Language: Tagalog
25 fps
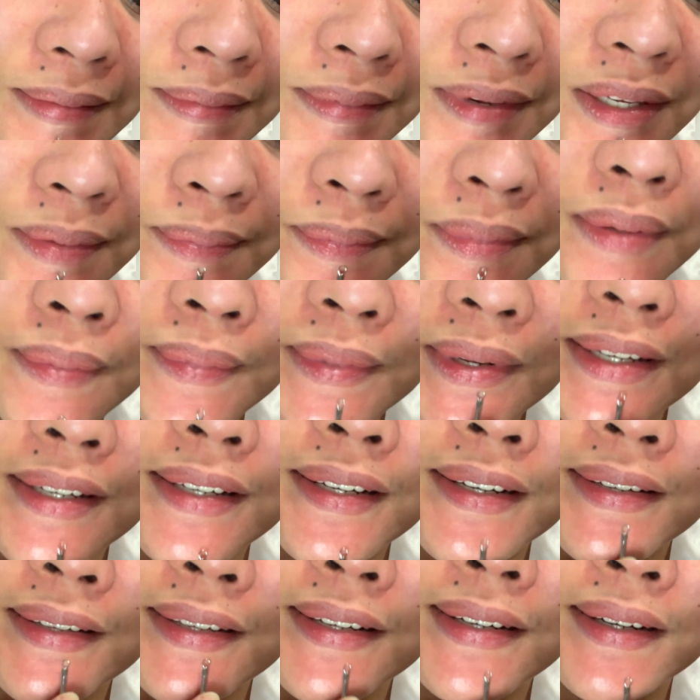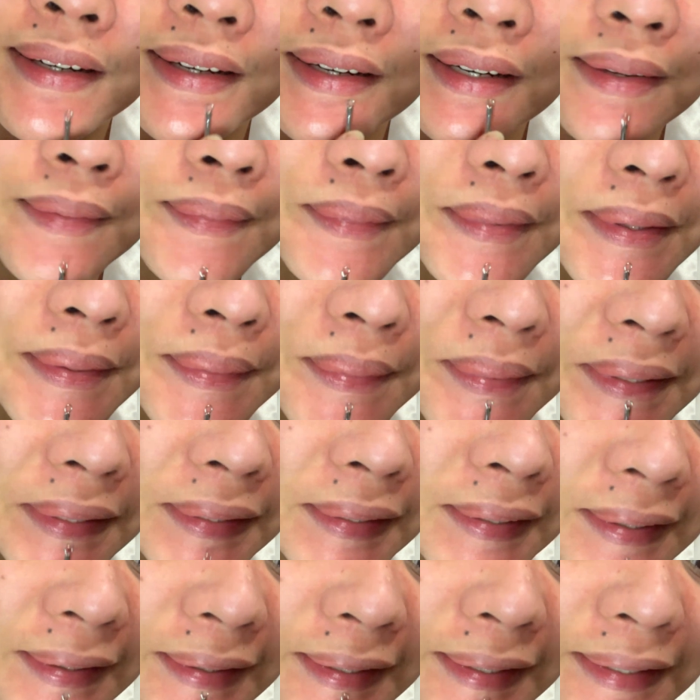Mas mabilis siyang tanggalin pag
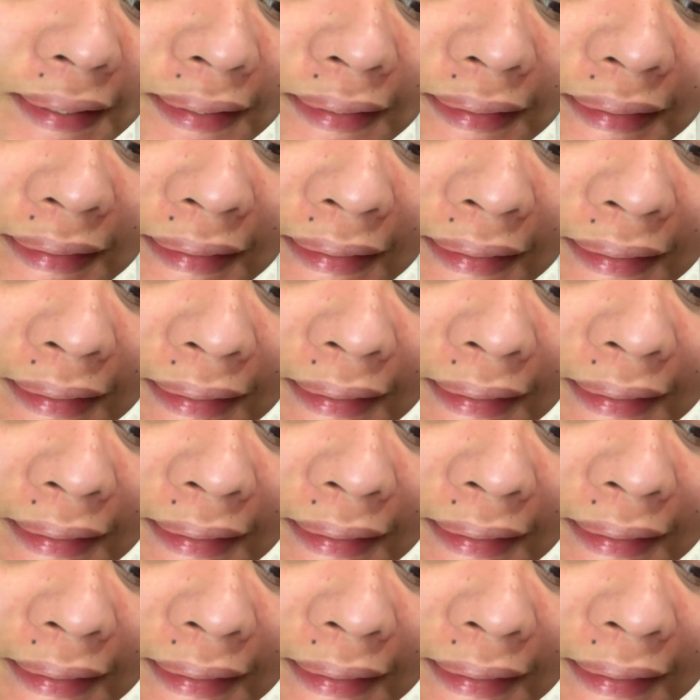pataas.